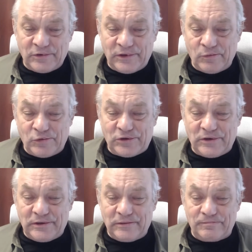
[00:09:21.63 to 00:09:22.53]
Потому
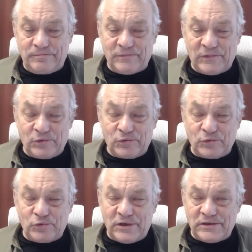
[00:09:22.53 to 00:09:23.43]
что, ну,
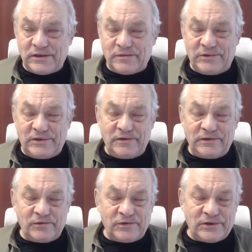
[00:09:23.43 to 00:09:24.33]
ну уж казалось бы,
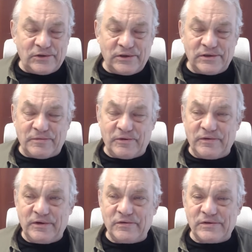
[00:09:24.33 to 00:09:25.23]
действительно, вы совершенно
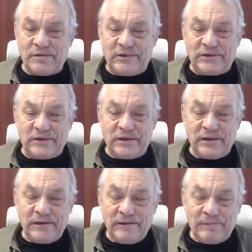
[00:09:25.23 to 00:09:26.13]
справедливо заметили